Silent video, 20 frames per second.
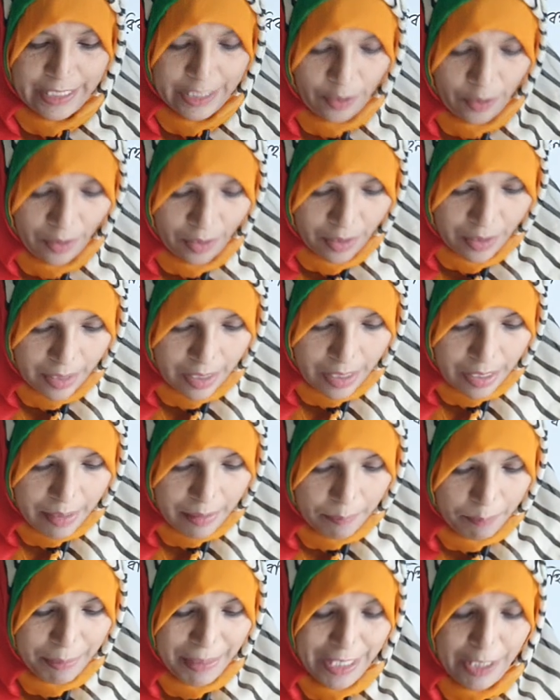নিও
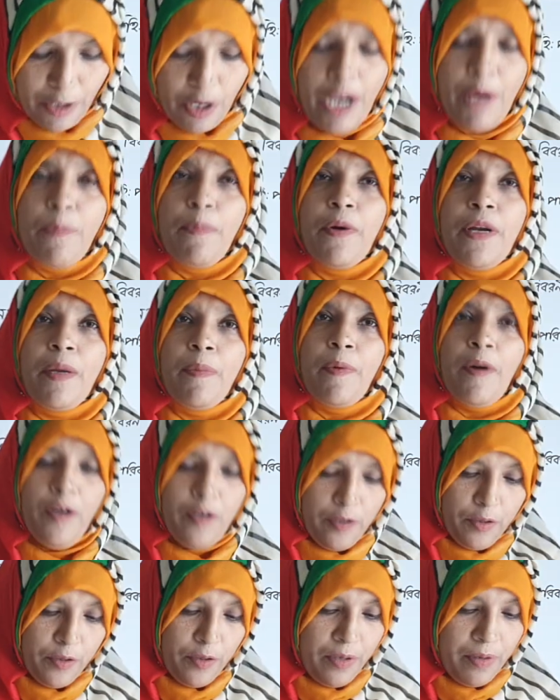বিক্রয়
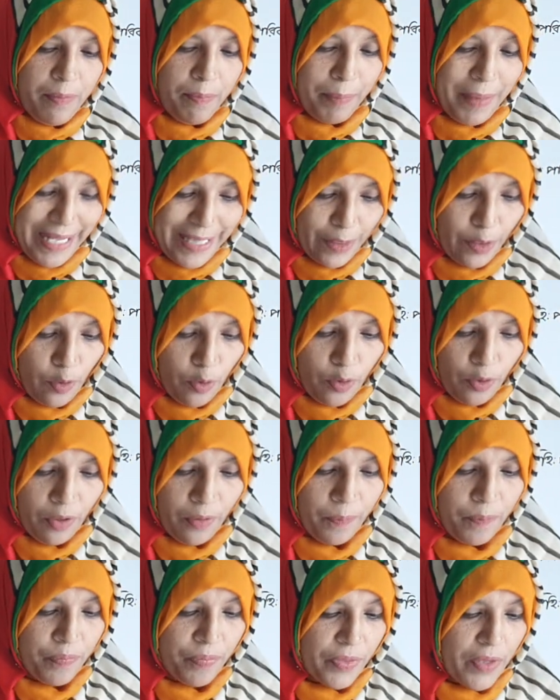পরিবহন বেতন
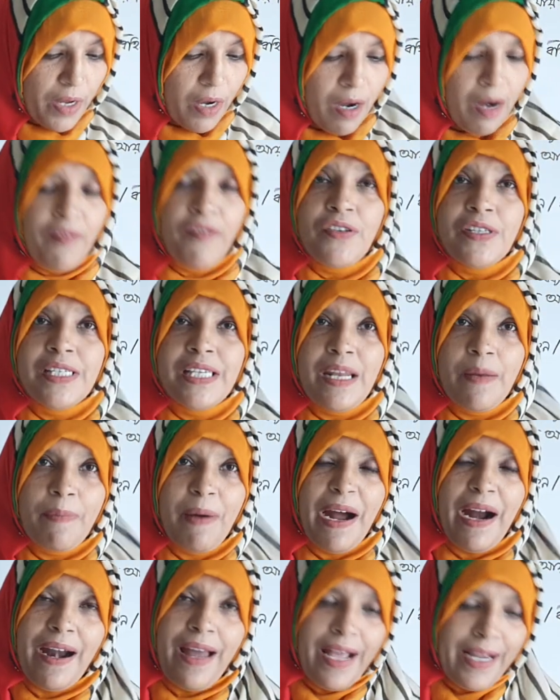অফিসের
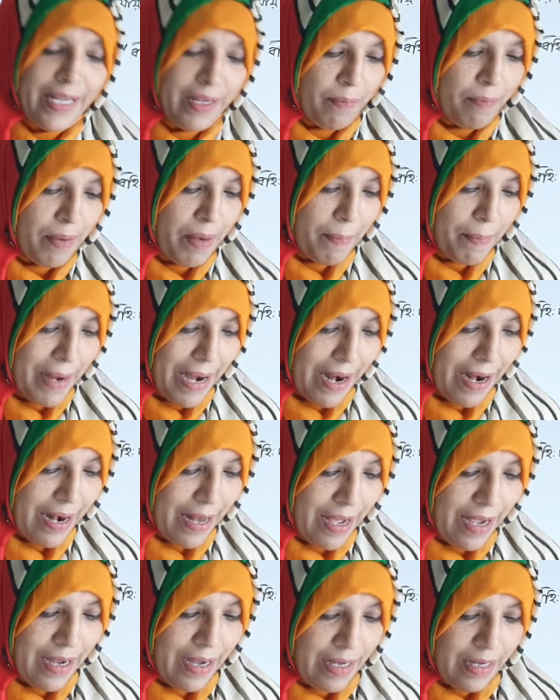ভাড়া কিংবা
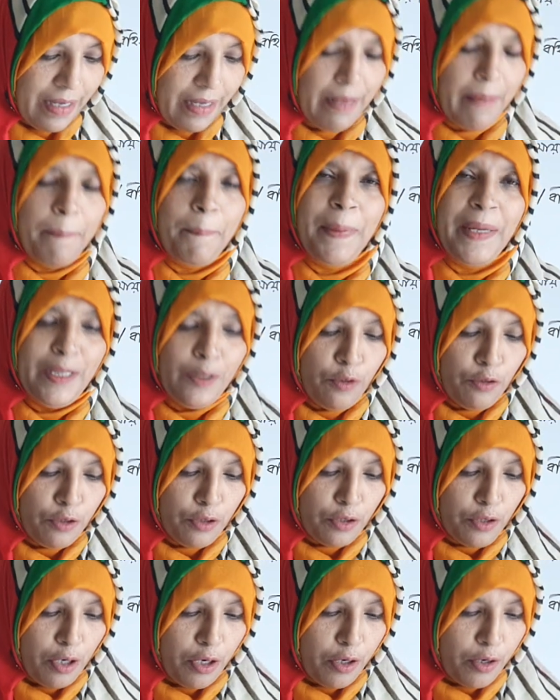ভাড়া বিদ্যুৎ
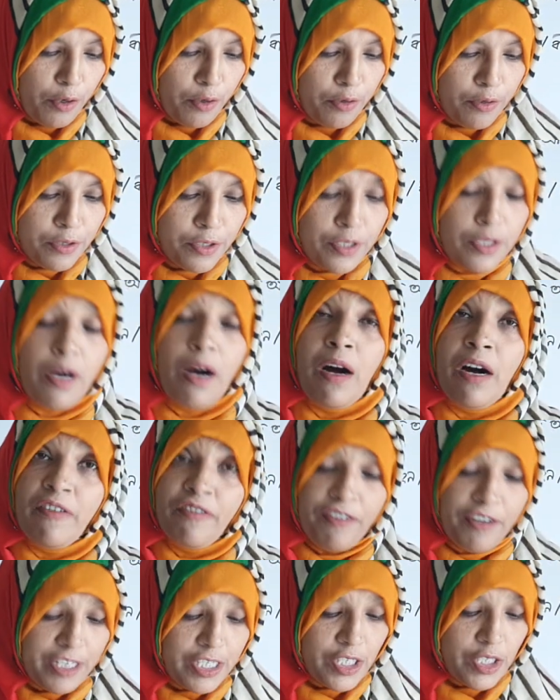খরচ
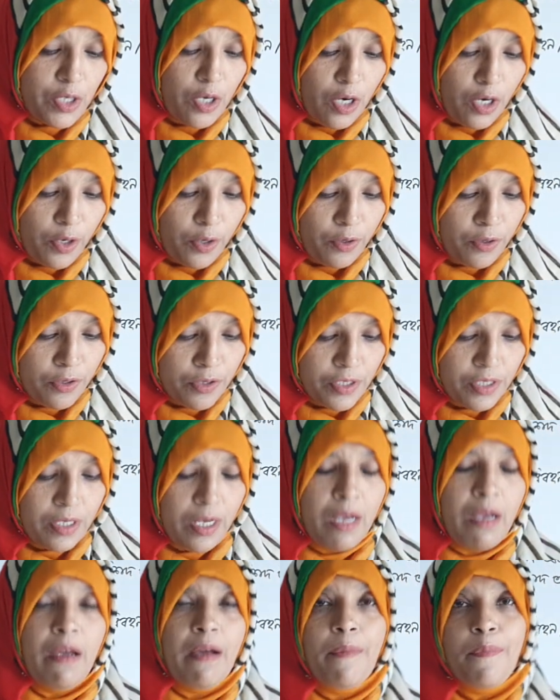অফিস খরচ
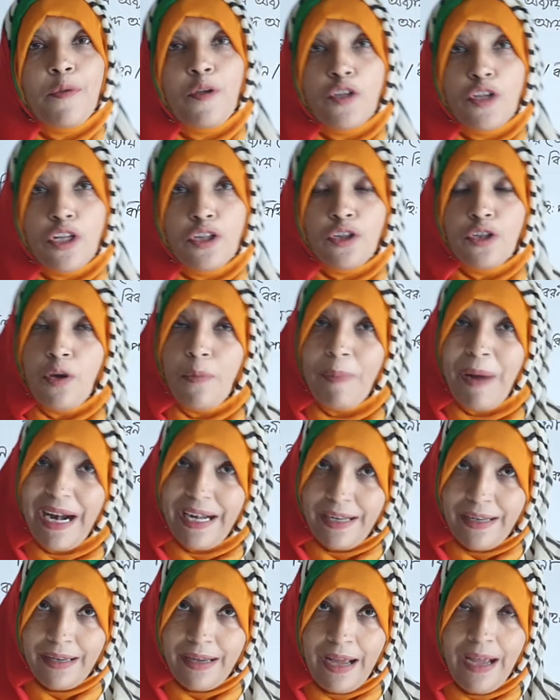প্রদত্ত
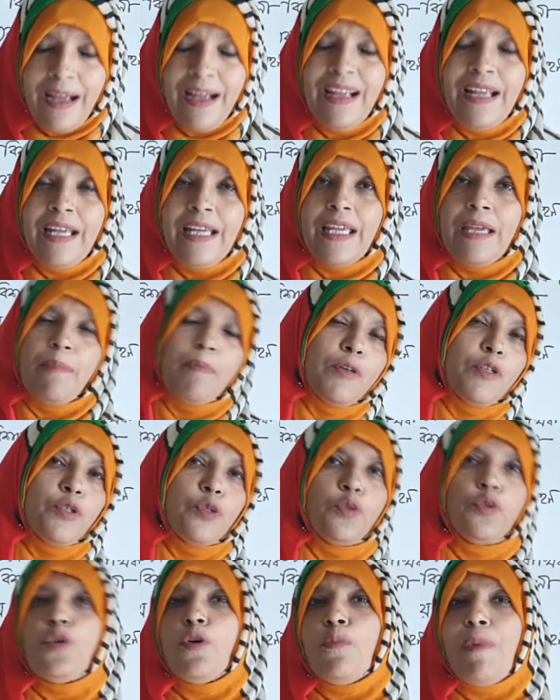বার্তা কিংবা
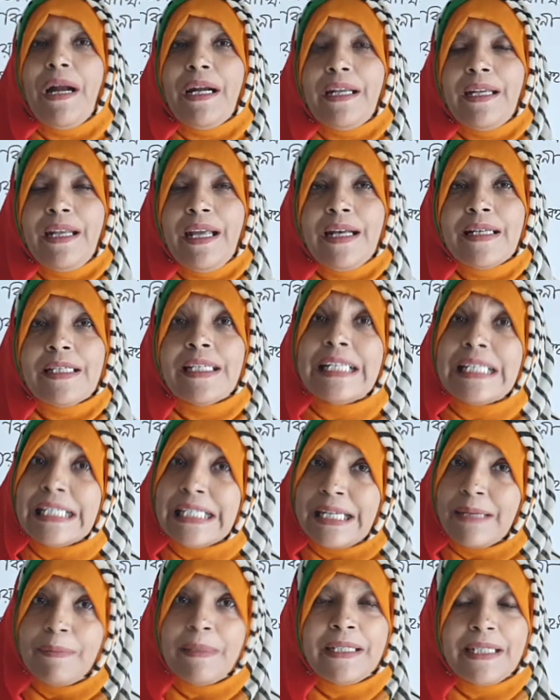শুধু বার্তা আছে
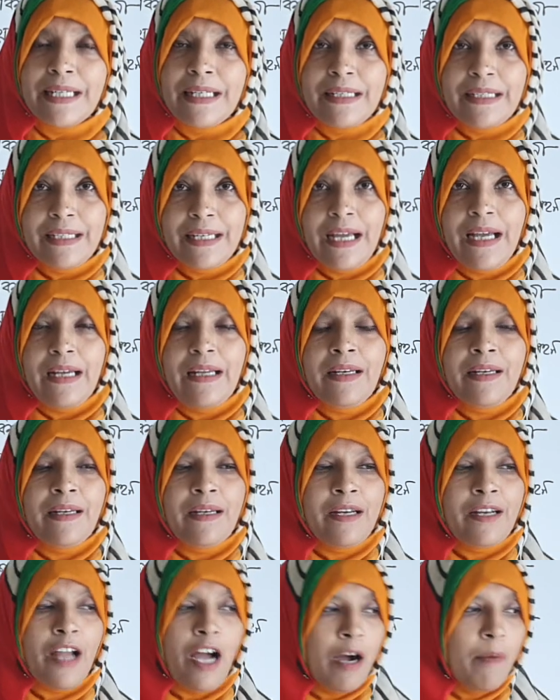ডেবিটেরটা
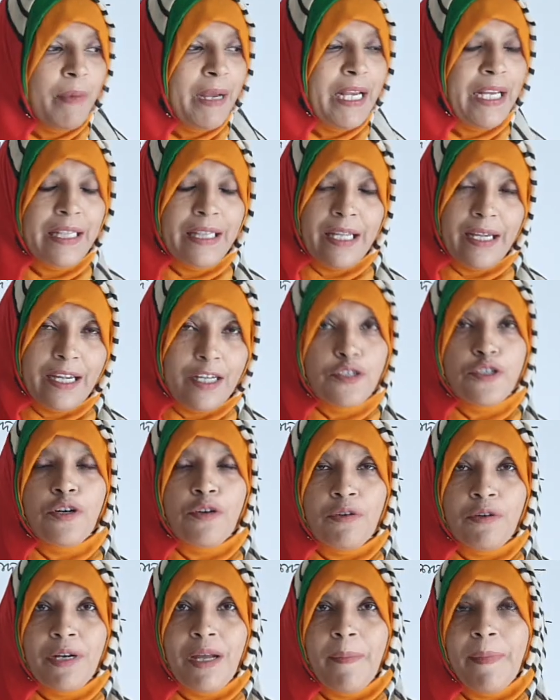রামিল থেকে
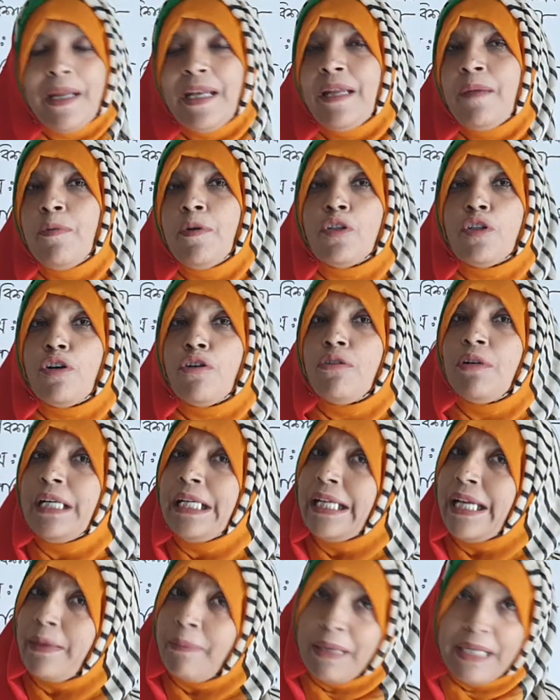যখন আমরা নিব তখন
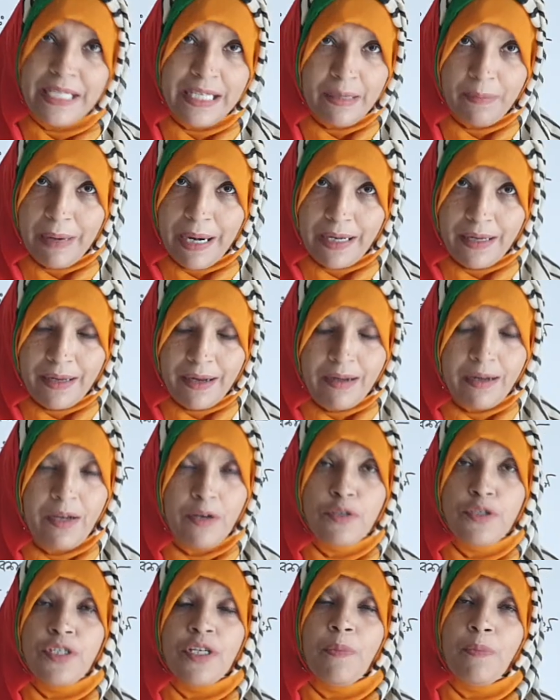ডেবিটের বার্তাটা
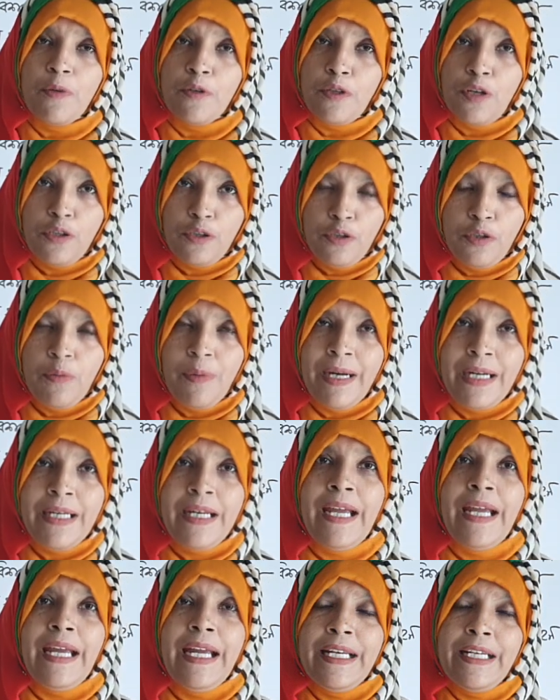হচ্ছে প্রদত্ত
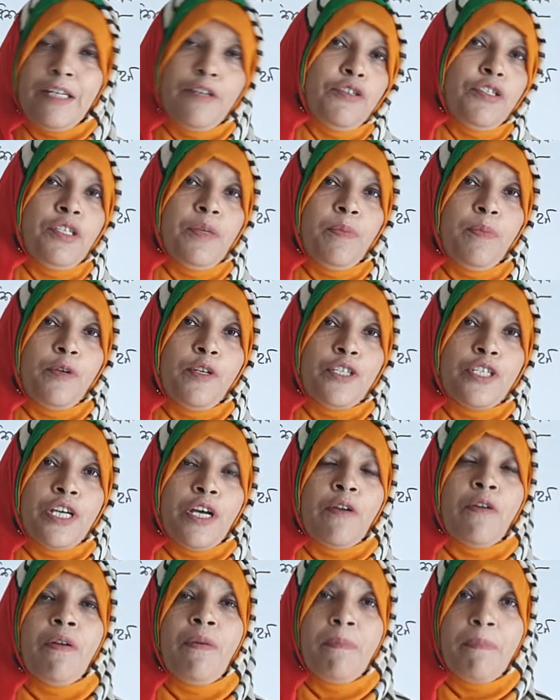বার্তা এটা হচ্ছে
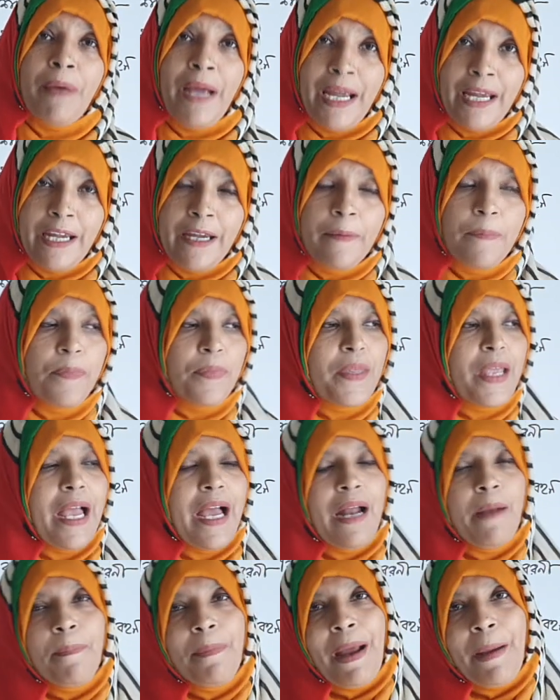পরিচালন ব্যয়
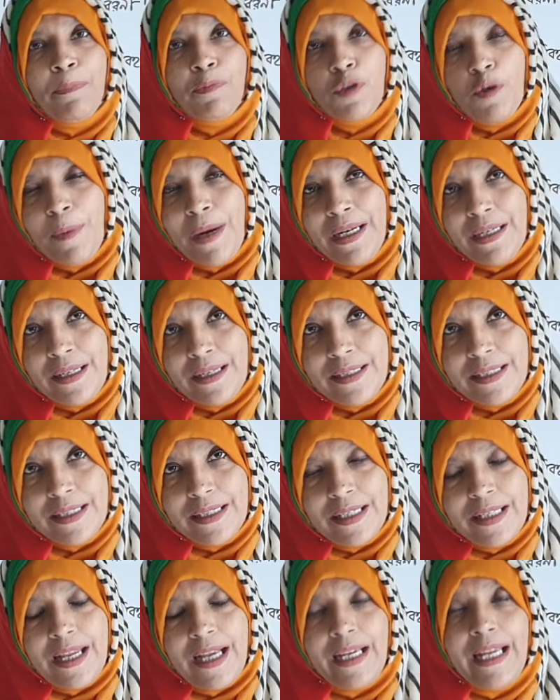আর প্রাপ্ত বার্তা
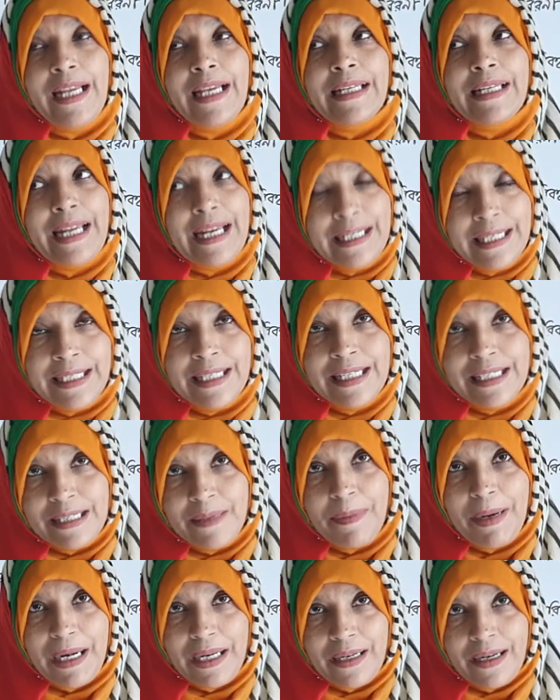যেটা থাকে ক্রেডিটে যে
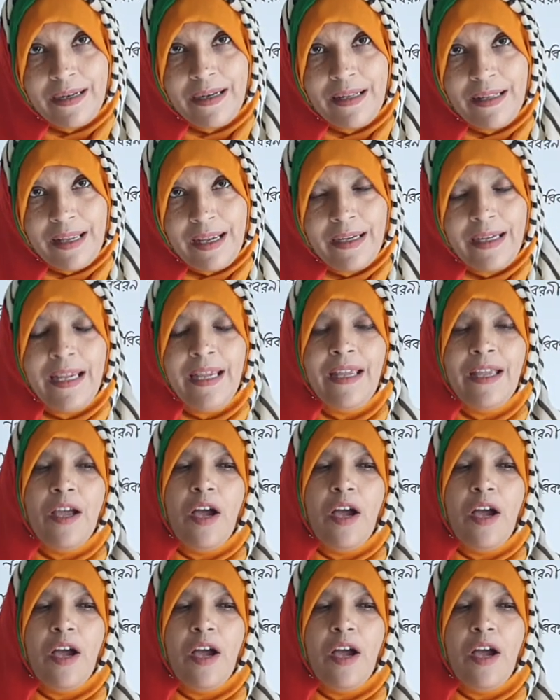বার্তাটা থাকে